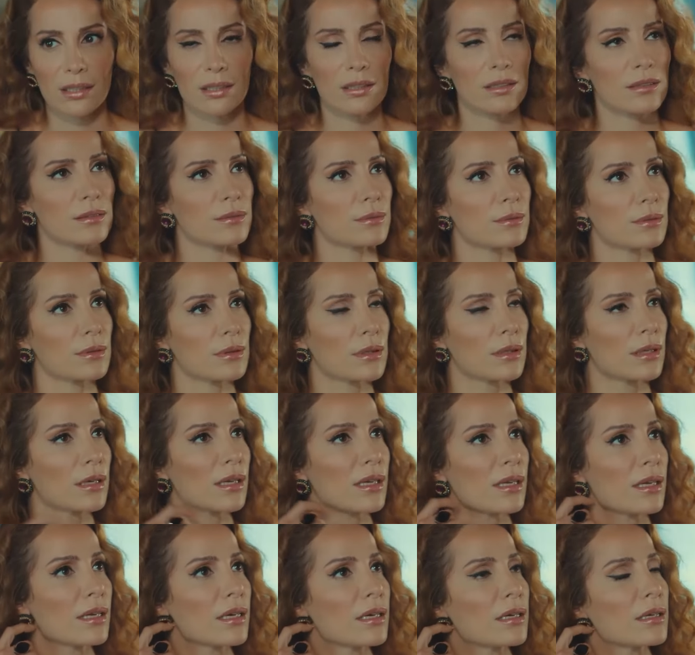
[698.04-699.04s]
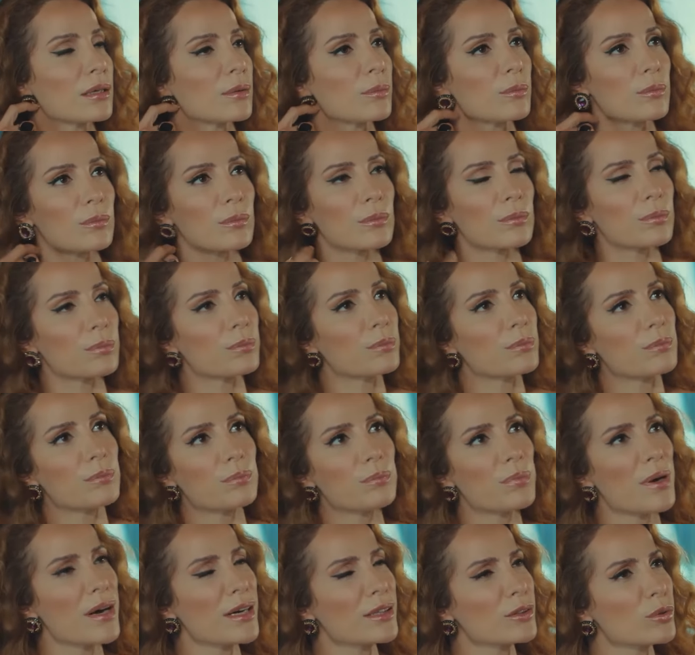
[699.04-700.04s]
وعفوا مين شريك حضرتك
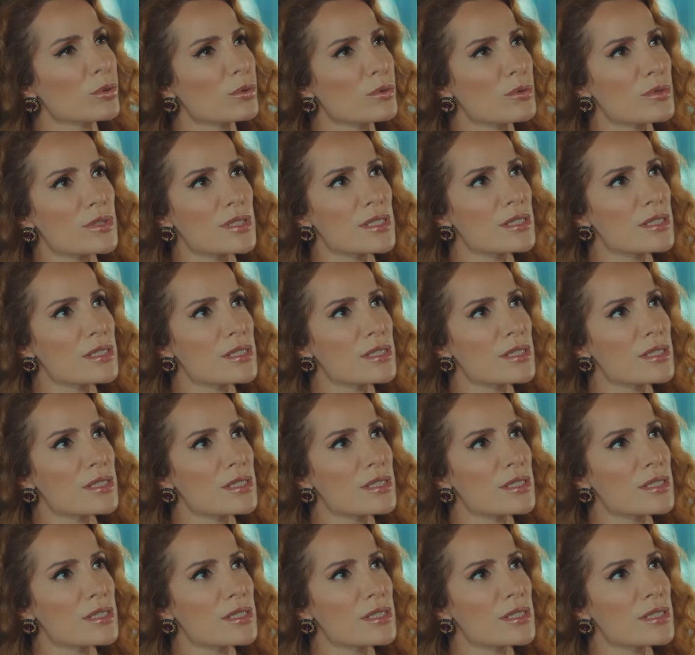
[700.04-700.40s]
يا ترى؟